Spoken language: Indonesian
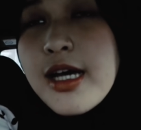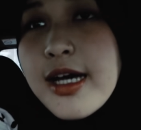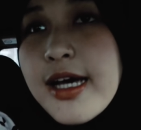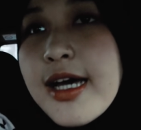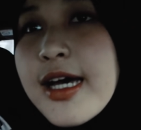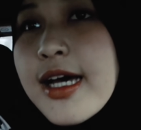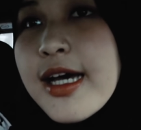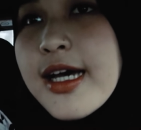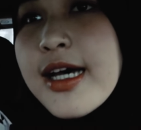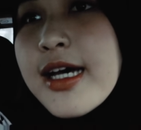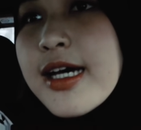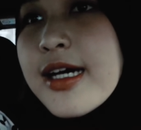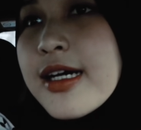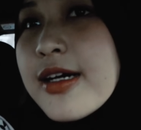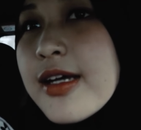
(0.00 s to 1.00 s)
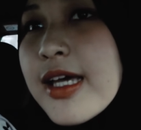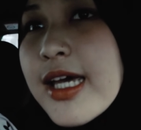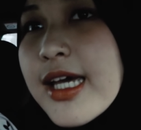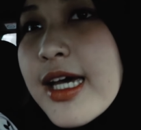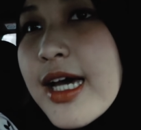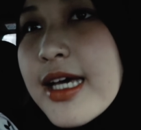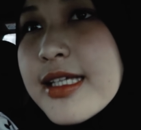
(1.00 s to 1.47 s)
oke
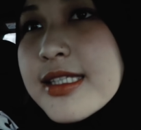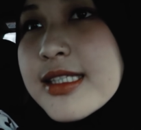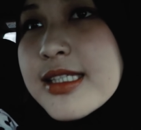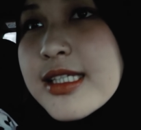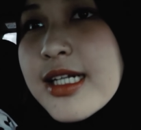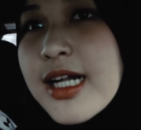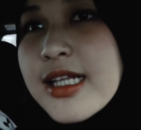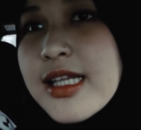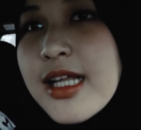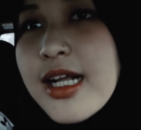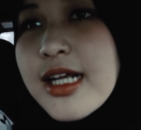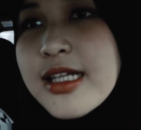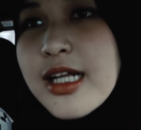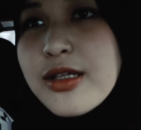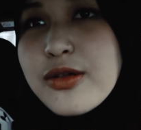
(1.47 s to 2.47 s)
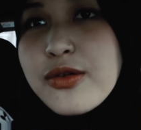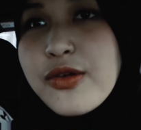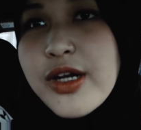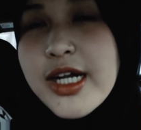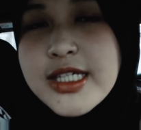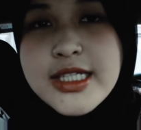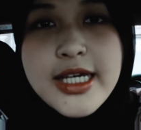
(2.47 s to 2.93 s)
okay, guys nanti kita
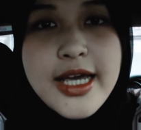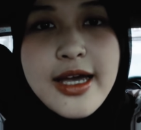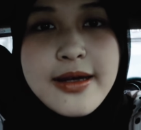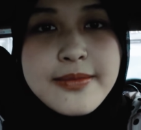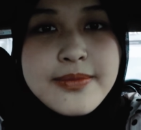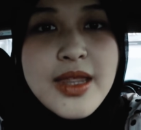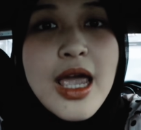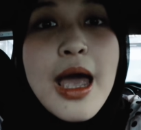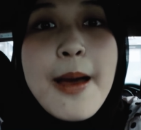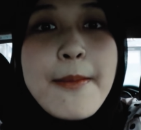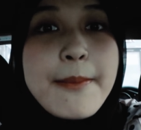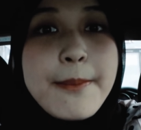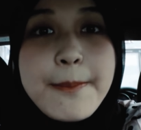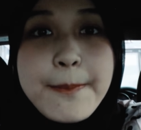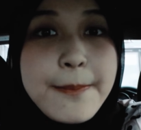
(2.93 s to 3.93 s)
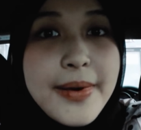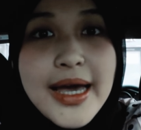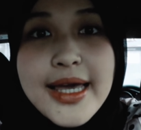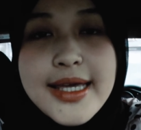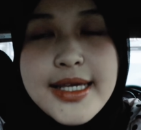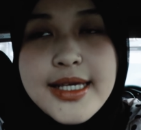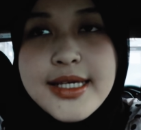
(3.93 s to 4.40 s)
tungguin aja ya
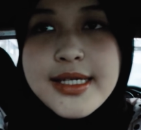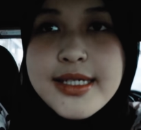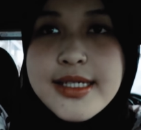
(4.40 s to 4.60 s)
bye